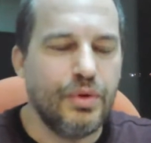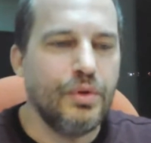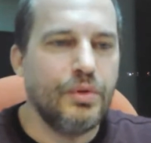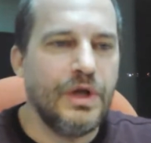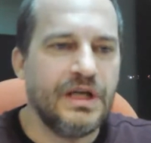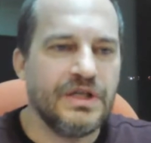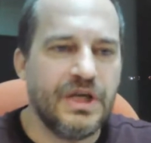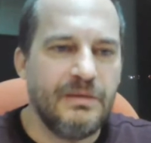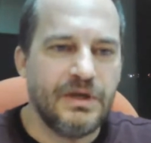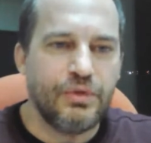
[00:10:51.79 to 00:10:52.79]

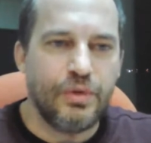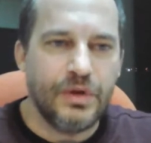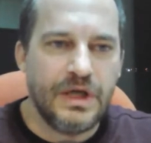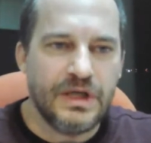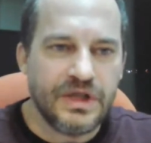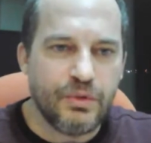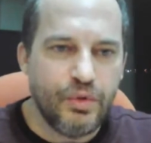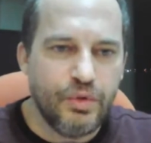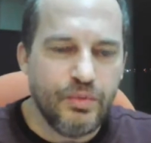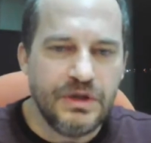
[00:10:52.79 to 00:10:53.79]
Tonlarca ama tonlarca
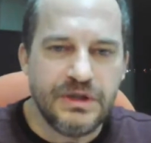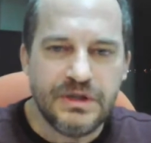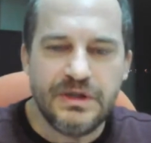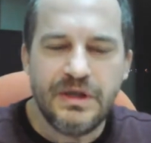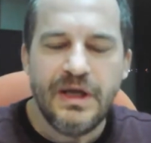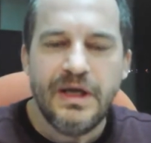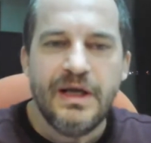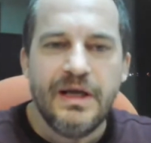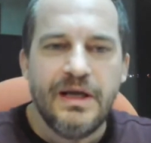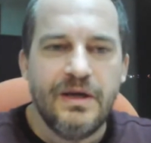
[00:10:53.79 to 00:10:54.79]
kum yığını
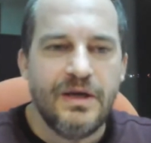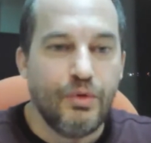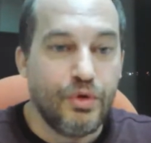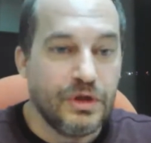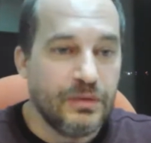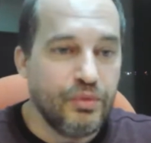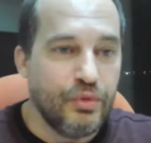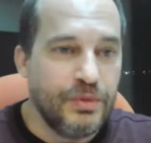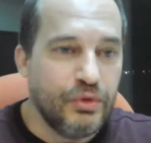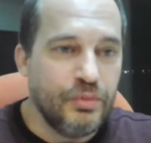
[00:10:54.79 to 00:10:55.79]
e, o kadar
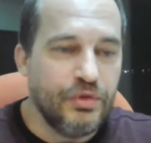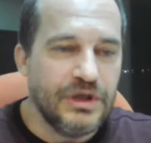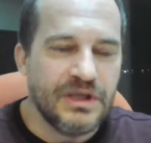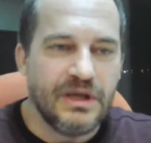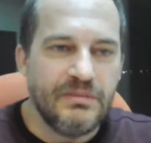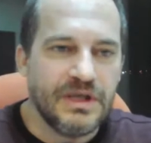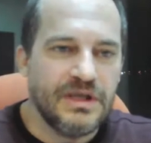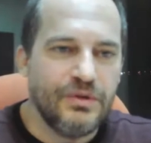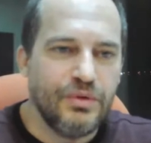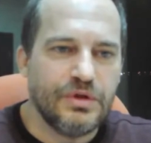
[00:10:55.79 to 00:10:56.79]
büyük bir kum yığınından
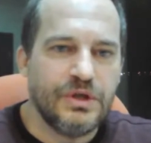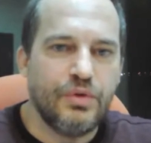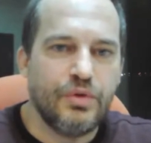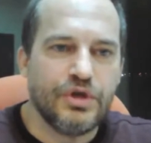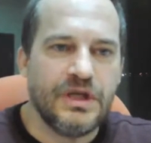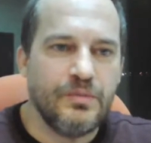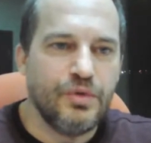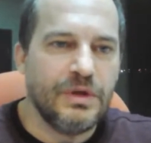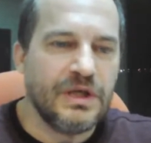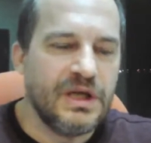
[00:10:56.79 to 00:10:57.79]
bahsediyoruz ki koca
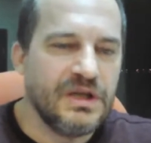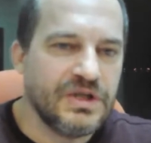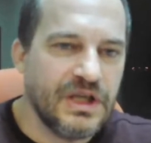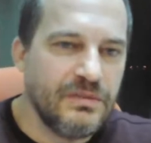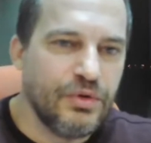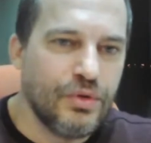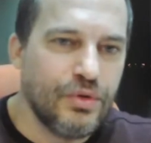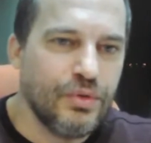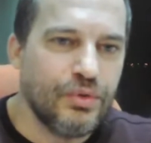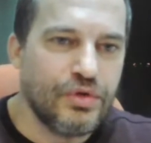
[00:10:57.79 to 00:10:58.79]
kamyonlar karınca gibi
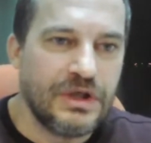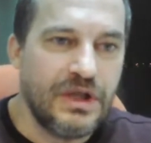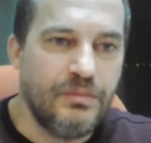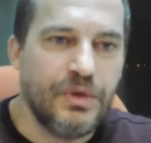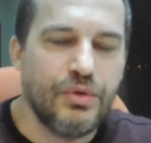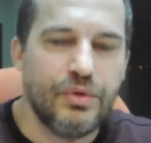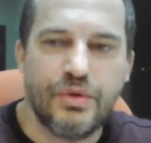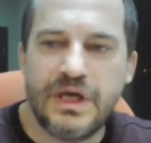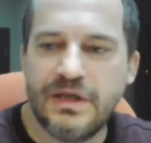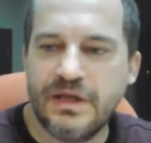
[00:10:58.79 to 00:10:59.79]
görünüyordu. Uzaktan bir
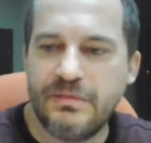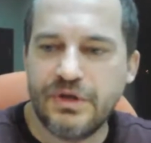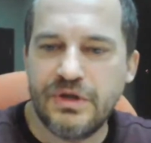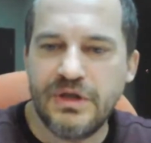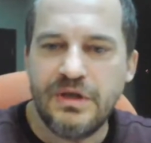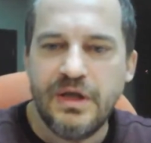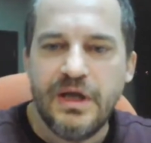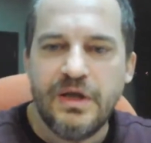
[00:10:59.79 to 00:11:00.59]
görüntü kaydedilmişti.